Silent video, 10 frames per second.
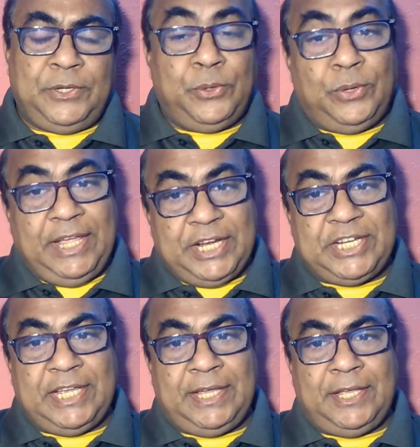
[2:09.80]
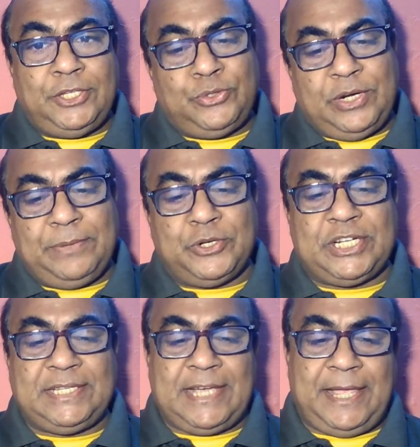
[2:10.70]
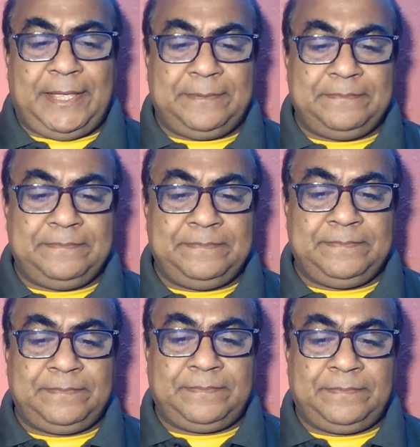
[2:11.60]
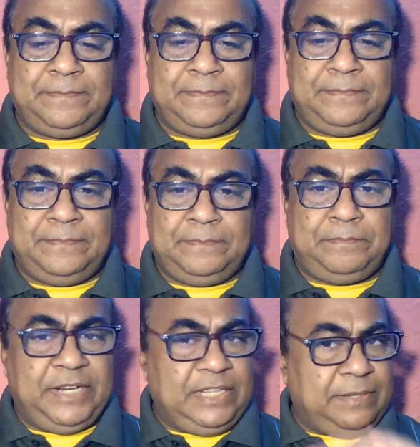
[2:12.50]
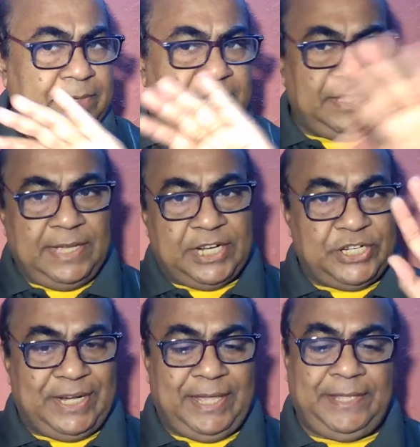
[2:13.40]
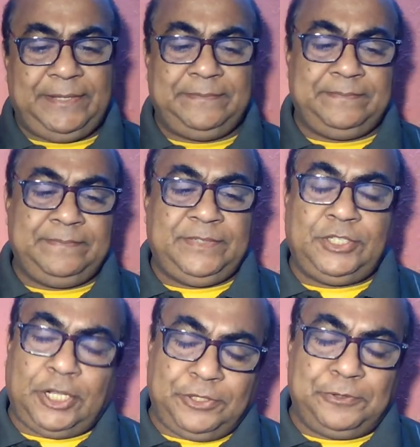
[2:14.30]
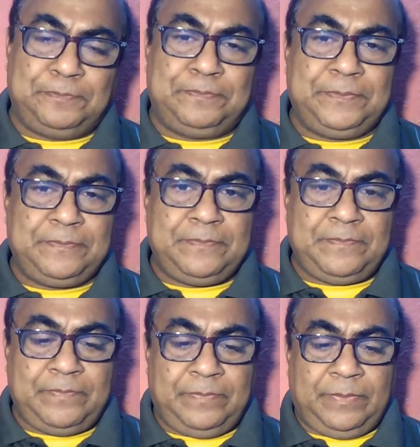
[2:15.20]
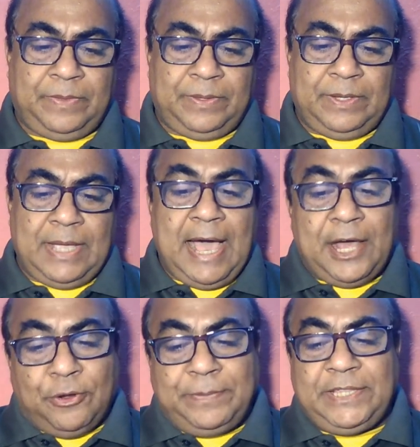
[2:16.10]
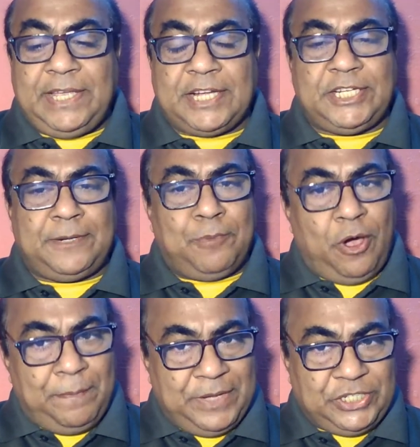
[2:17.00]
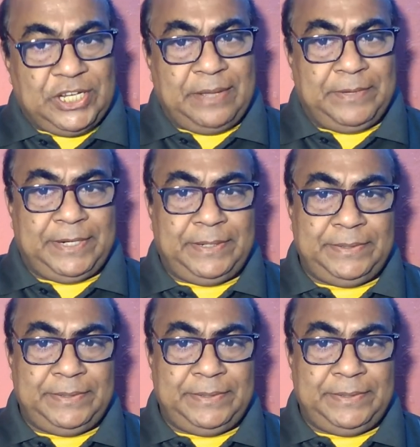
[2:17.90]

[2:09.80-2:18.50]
উড়ে এসে জুড়ে বসে যায় পৃথিবীর ইতিহাসে নেই তদ্রূপ আরব ইতিহাসের মোহাম্মদ সাহেবের